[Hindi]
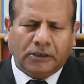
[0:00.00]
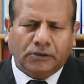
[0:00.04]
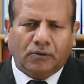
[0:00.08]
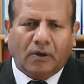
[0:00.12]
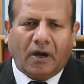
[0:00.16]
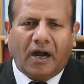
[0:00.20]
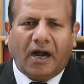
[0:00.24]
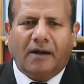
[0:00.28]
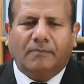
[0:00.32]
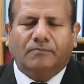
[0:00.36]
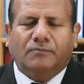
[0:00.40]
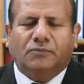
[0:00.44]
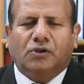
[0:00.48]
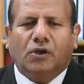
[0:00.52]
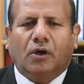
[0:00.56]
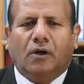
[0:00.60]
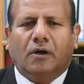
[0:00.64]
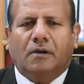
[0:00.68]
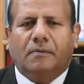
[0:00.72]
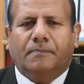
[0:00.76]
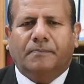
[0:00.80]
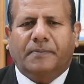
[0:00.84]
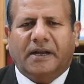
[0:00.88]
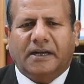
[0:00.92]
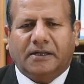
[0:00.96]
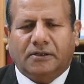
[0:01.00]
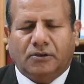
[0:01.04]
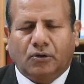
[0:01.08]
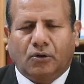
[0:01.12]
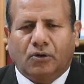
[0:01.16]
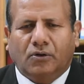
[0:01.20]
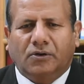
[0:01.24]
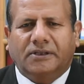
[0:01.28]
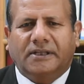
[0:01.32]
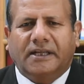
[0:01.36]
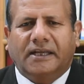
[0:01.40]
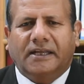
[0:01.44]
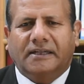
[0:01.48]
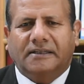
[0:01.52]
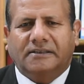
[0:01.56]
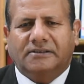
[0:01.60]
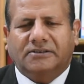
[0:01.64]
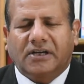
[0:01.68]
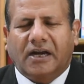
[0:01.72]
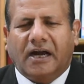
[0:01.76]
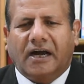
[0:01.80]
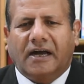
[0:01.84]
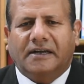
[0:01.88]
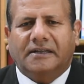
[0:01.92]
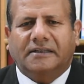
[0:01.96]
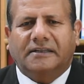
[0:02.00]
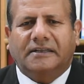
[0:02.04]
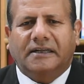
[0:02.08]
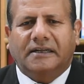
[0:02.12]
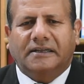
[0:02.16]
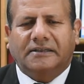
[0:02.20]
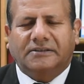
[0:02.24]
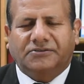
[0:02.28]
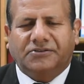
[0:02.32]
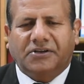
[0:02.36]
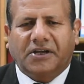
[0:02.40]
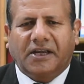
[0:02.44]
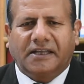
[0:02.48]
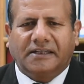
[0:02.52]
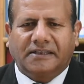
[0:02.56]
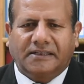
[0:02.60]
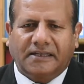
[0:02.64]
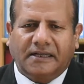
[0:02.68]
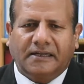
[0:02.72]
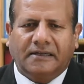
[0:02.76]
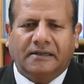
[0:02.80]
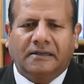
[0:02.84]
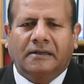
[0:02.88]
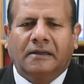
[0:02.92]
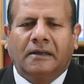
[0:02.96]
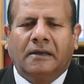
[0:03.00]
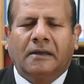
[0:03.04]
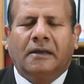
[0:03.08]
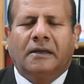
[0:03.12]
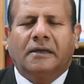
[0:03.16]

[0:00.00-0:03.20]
तो आम तौर पर दो दिन चार दिन छः दिन